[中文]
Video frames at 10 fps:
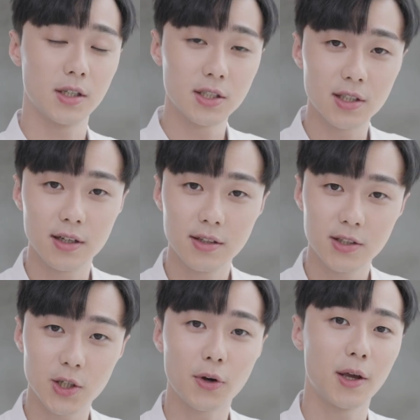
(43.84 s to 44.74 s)
你的人
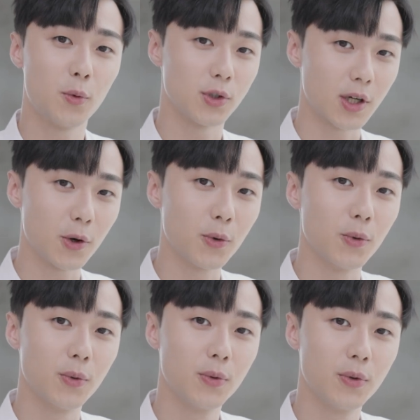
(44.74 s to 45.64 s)
交给我照
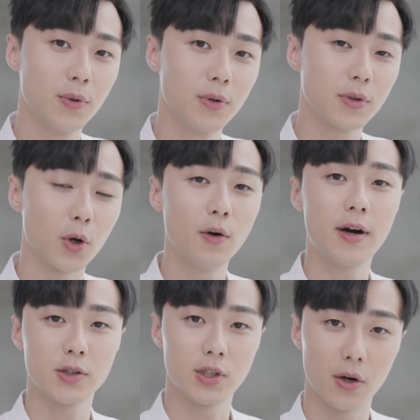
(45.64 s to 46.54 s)
顾，头
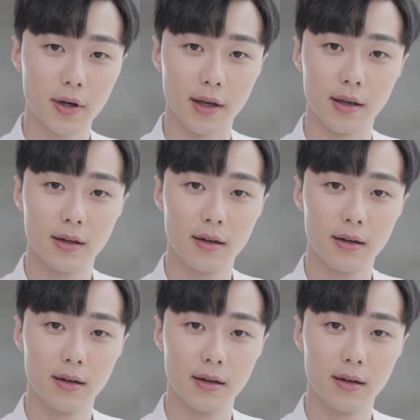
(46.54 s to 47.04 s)
发就交给